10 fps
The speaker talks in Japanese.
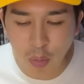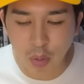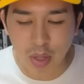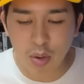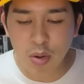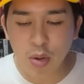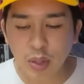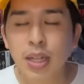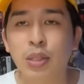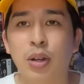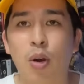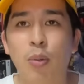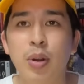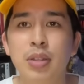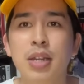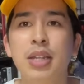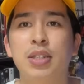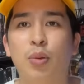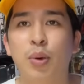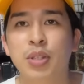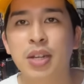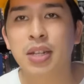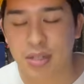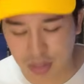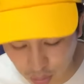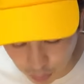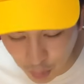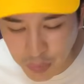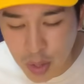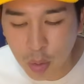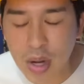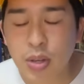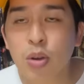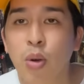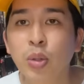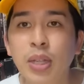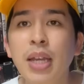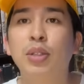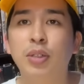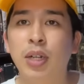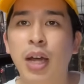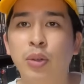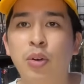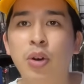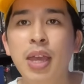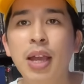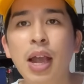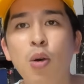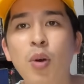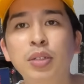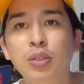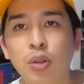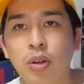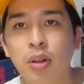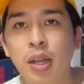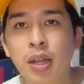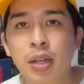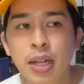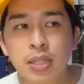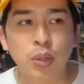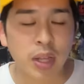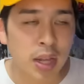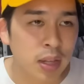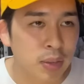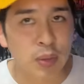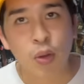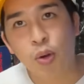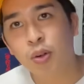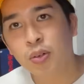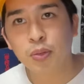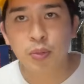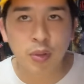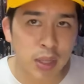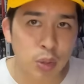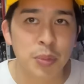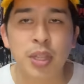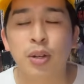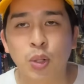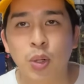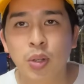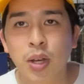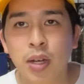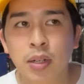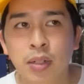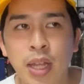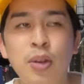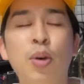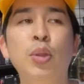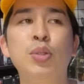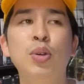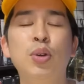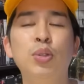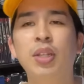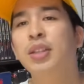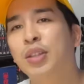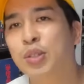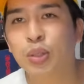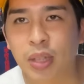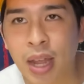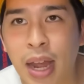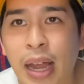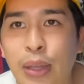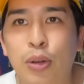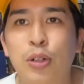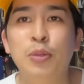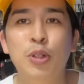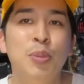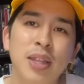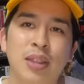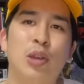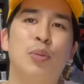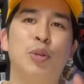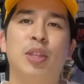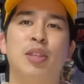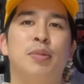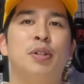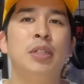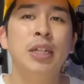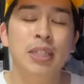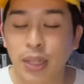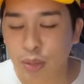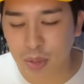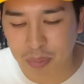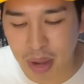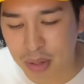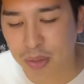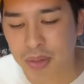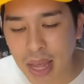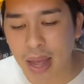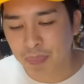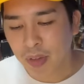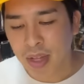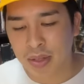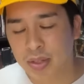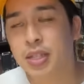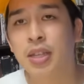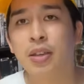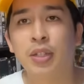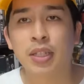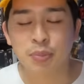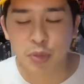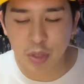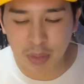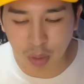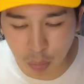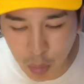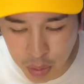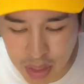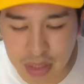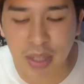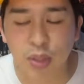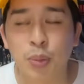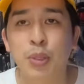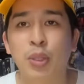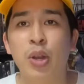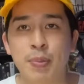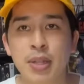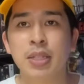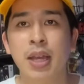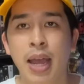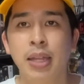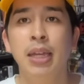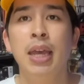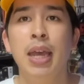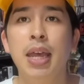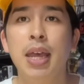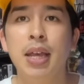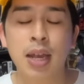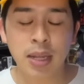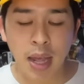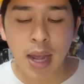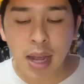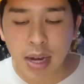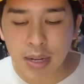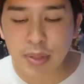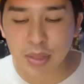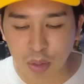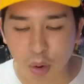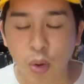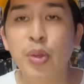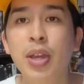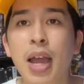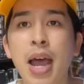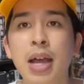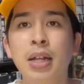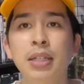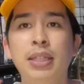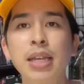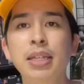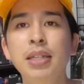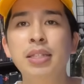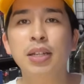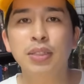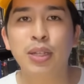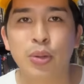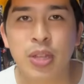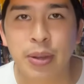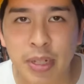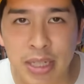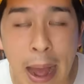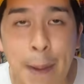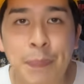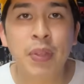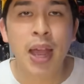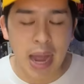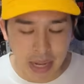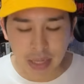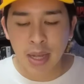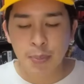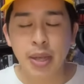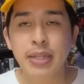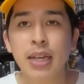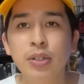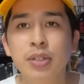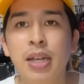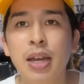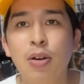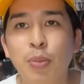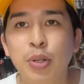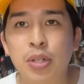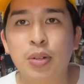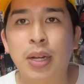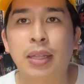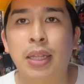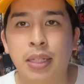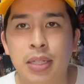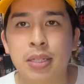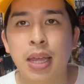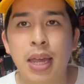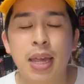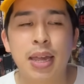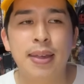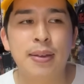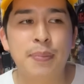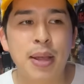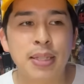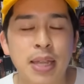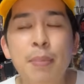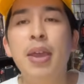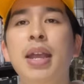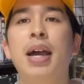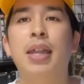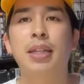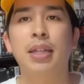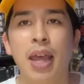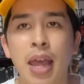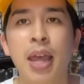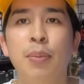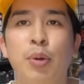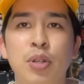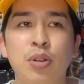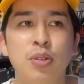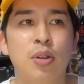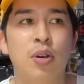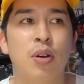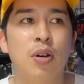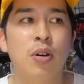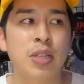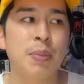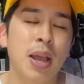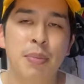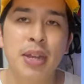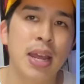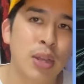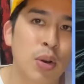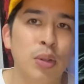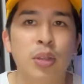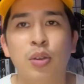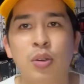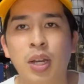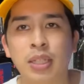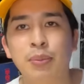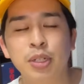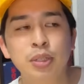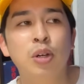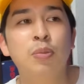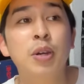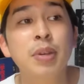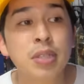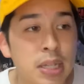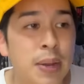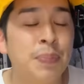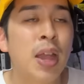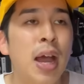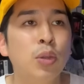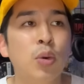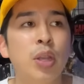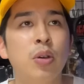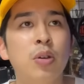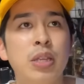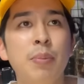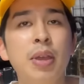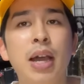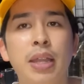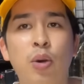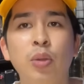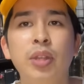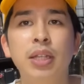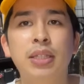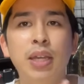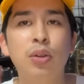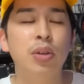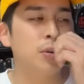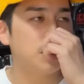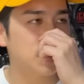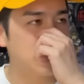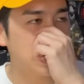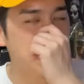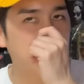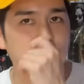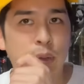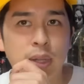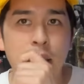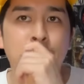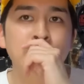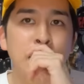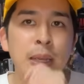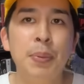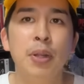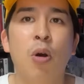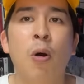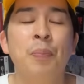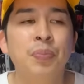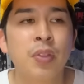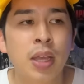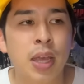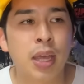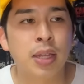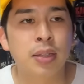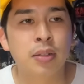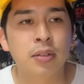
日本語タイトルが覚えづらいっちゃ覚えづらいんですけども、これあの、このタイトル、あの、映画が終わると、ラストね、のカットを見てると、なるほど、そういうことねって、ちょっとね、あの、う、うまいって思ってしまうタイトルでもあるので、えー、ぜひ私も含めて覚えていきたいと思っております。はい。えー、結果から言いますと、この映画、大傑作でございました。はい。めちゃくちゃ面白かったです。えー、まあ、サメ画なんでね、もちろんその、サメ映画見ないよっていう方もいると思いますし、あとあの、サメ映画ね、こんだけ大量にこう作られてるので、やっぱりこう、えー、